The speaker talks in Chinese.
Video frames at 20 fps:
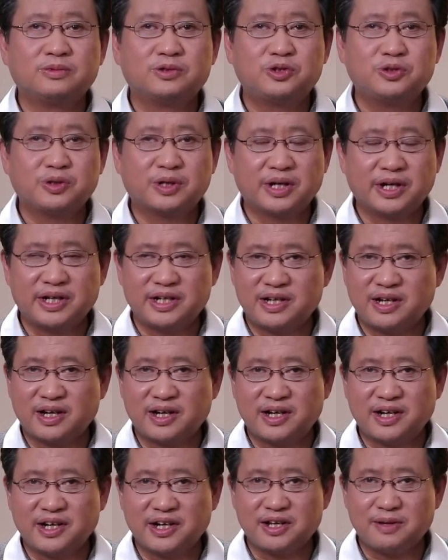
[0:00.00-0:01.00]
就可以让
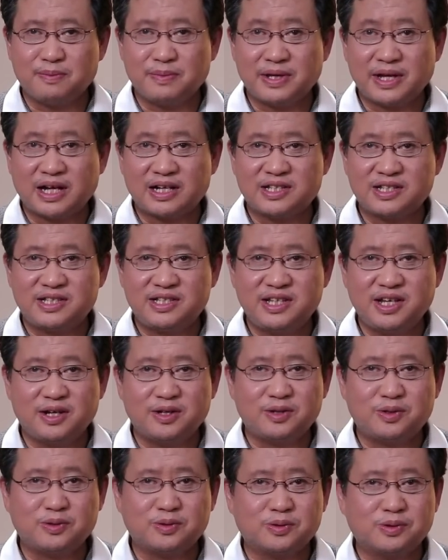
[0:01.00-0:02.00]
克里米亚
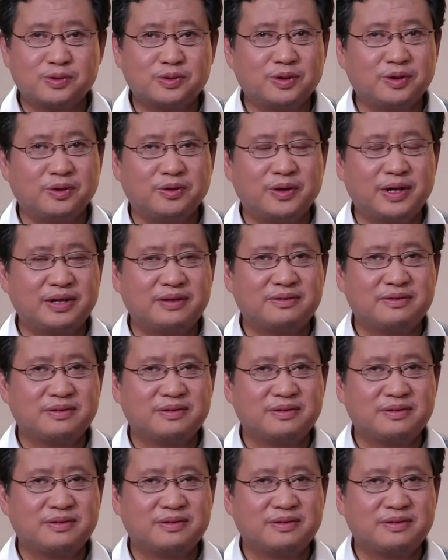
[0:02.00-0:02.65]
陷入混乱，